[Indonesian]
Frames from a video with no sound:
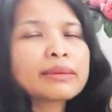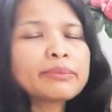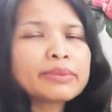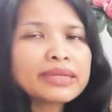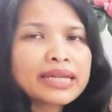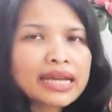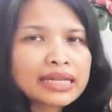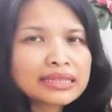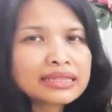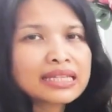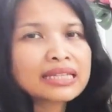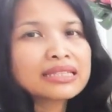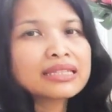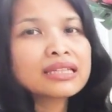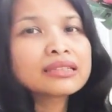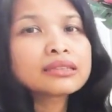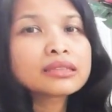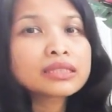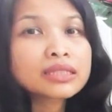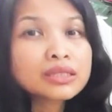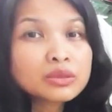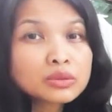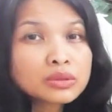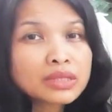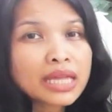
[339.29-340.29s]
tapi katanya
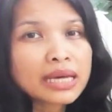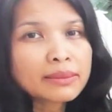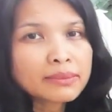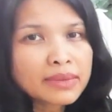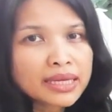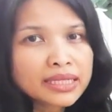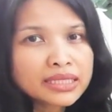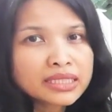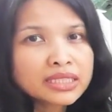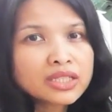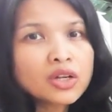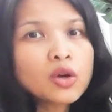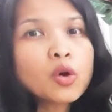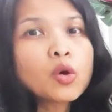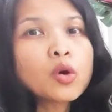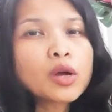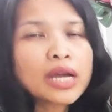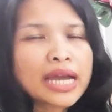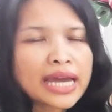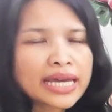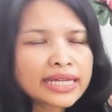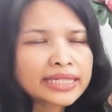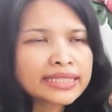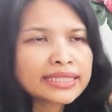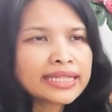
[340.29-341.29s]
terutama di
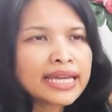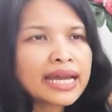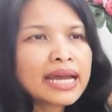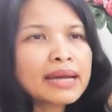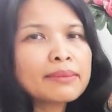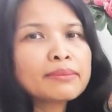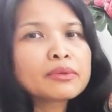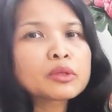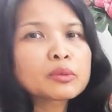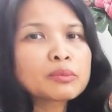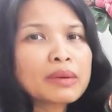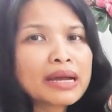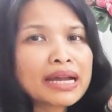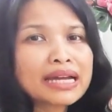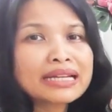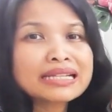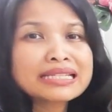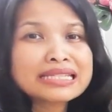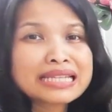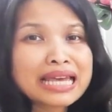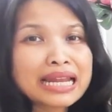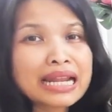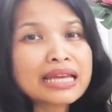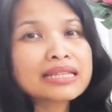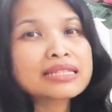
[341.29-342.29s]
Hungaria merupakan
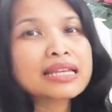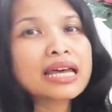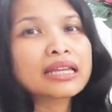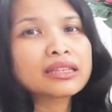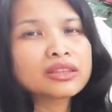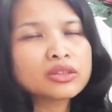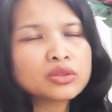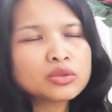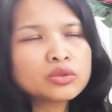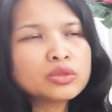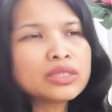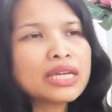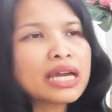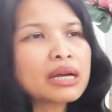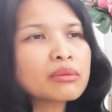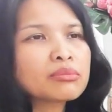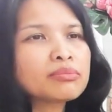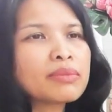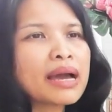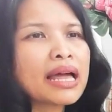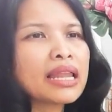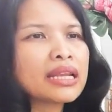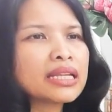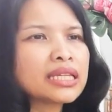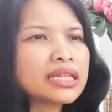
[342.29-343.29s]
salah satu yang
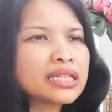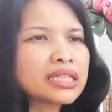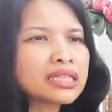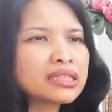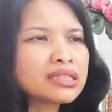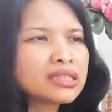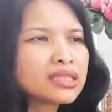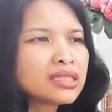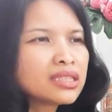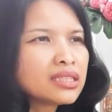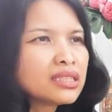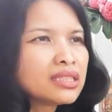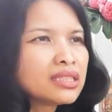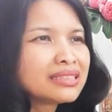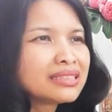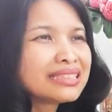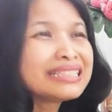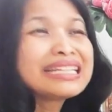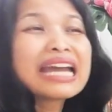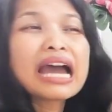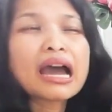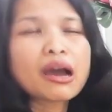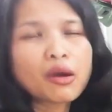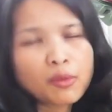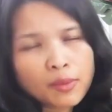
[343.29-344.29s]
paling
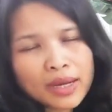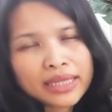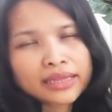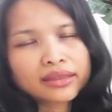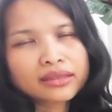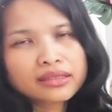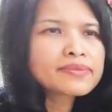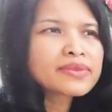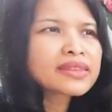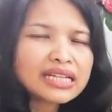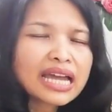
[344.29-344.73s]
gawat.